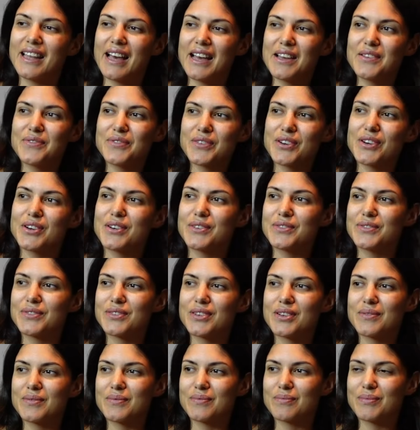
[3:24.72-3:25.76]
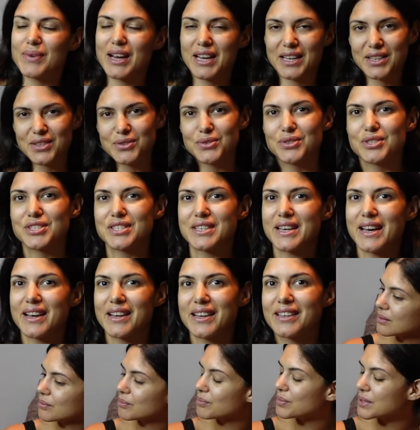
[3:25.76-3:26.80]
Life of Mariuszka.
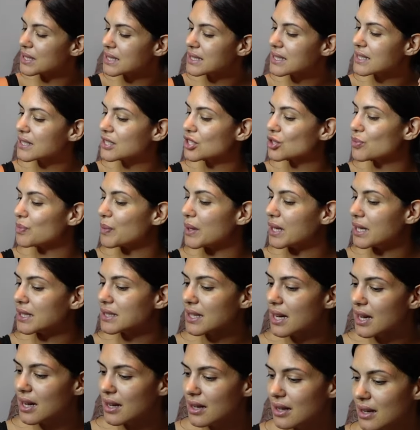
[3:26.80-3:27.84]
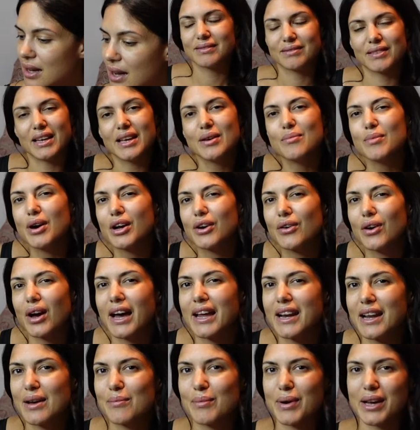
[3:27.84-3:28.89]
Ein bisschen später, immer noch
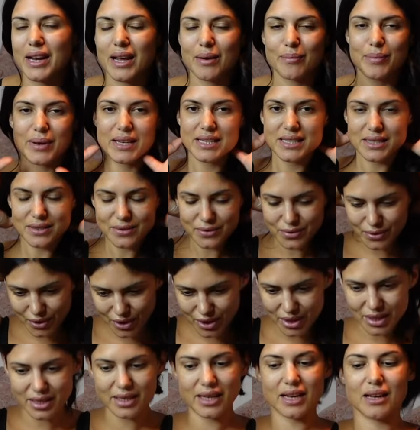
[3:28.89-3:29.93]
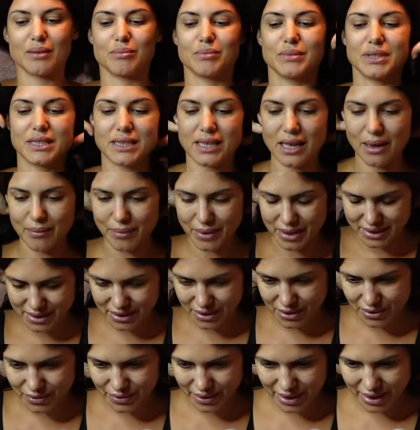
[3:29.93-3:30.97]
einer meiner besten Freunde hat mich damals auf